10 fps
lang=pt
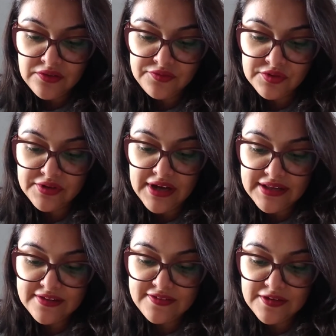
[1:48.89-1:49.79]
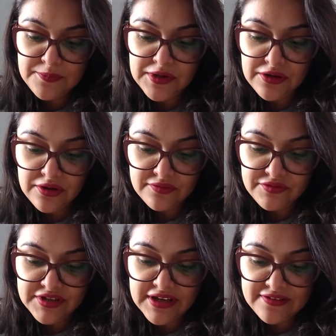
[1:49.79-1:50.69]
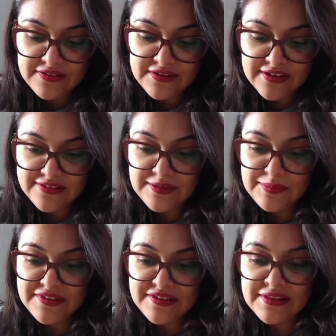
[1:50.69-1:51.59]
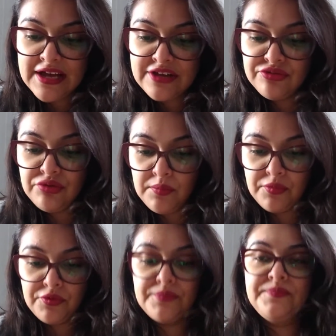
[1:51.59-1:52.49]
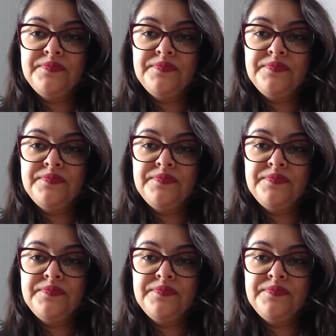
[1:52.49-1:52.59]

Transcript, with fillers: Florata Simple Love, diga sim à simplicidade do amor